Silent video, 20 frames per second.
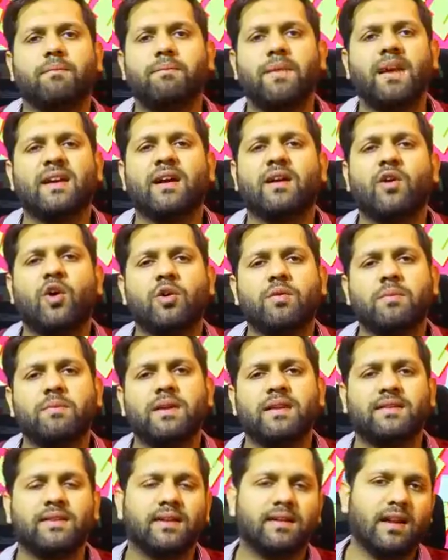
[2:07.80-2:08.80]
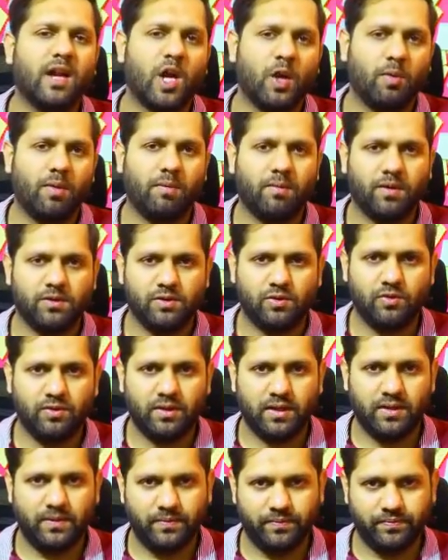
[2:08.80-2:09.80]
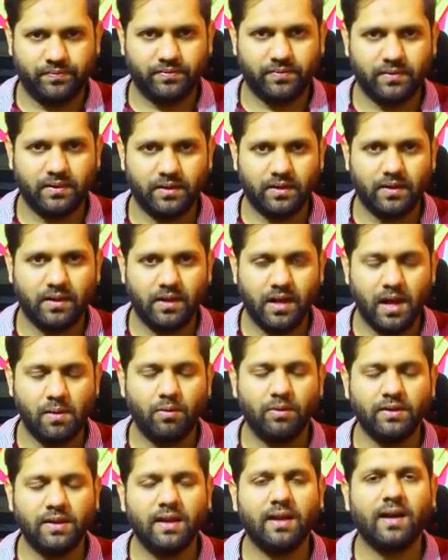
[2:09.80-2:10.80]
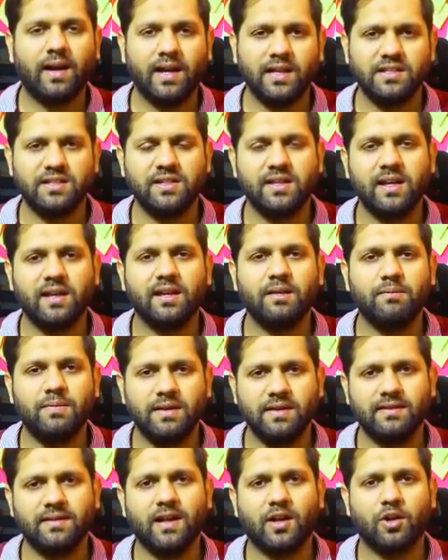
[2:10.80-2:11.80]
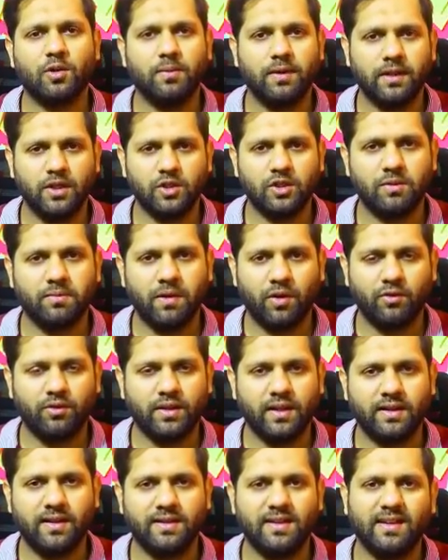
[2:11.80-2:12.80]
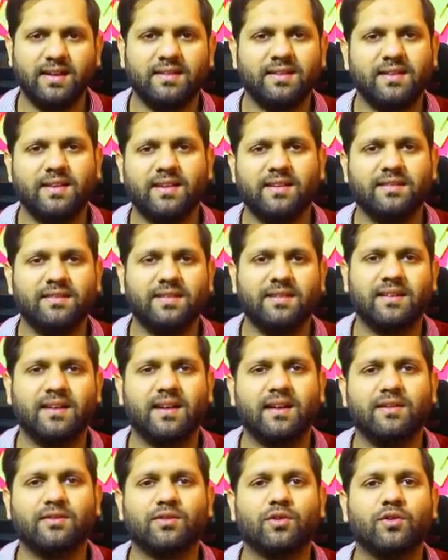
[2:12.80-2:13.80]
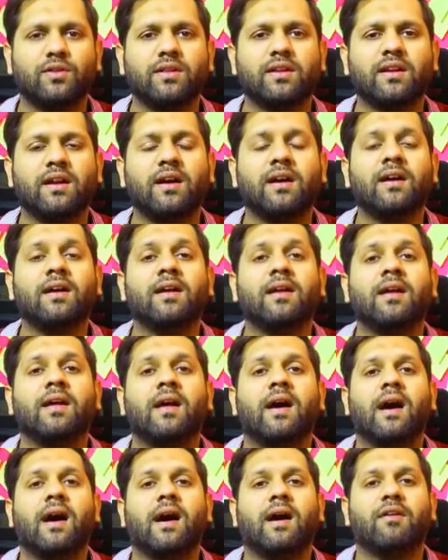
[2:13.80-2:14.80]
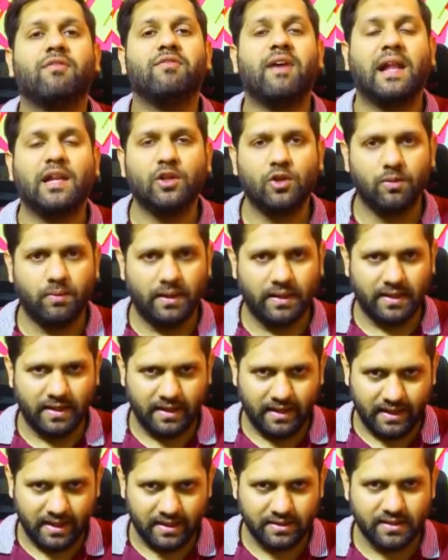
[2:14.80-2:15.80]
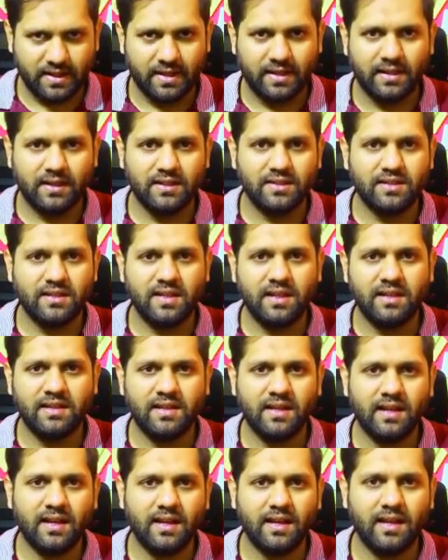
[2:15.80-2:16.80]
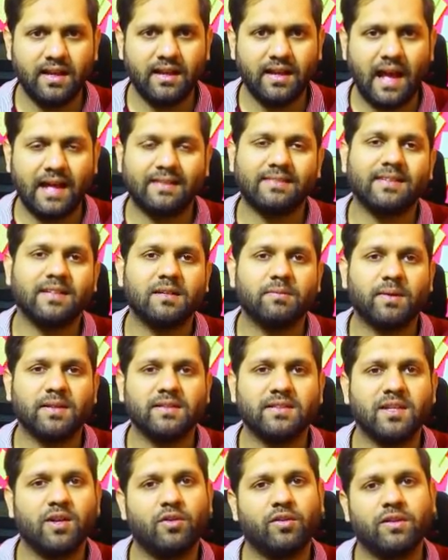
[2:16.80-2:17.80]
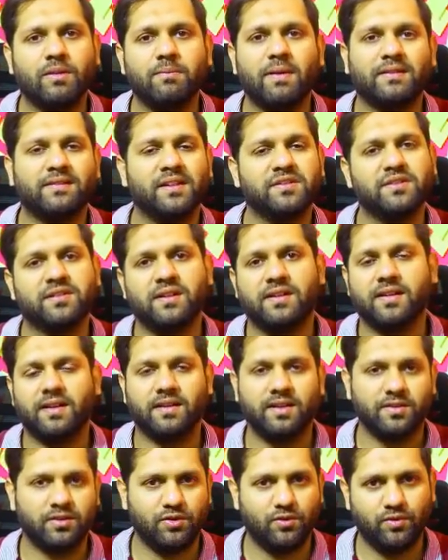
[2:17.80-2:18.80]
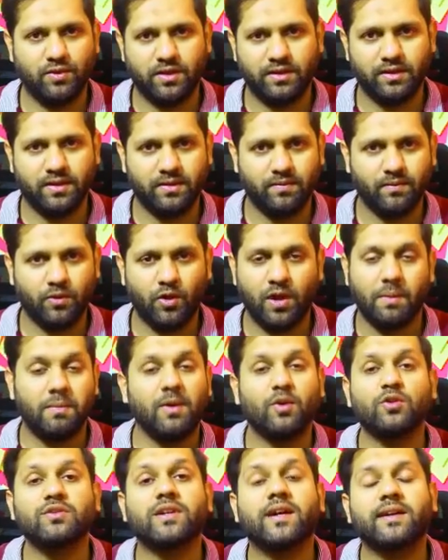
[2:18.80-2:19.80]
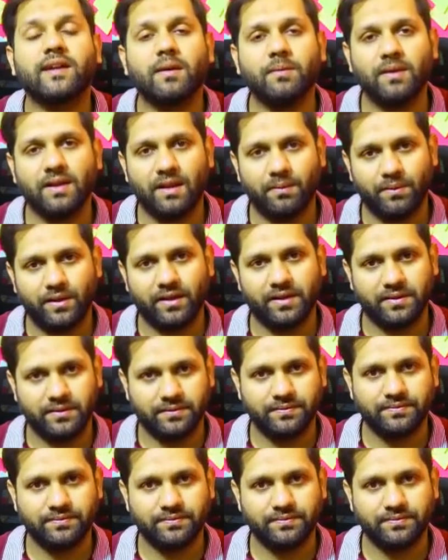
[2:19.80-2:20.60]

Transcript: बैंक अकाउंट में बीस एक लाख रुपये मौजूद है अब उनकी ख्वाहिश ये है कि बीस लाख रुपए की जो अमाउंट है ना ये किसी न किसी तरह इसको इतना वैल्यूएबल कर लिया जाए कि जी ये एक एसेट बन जाए और ये पैसा जनरेट करना शुरू कर दे और हमें कुछ करना भी ना पड़े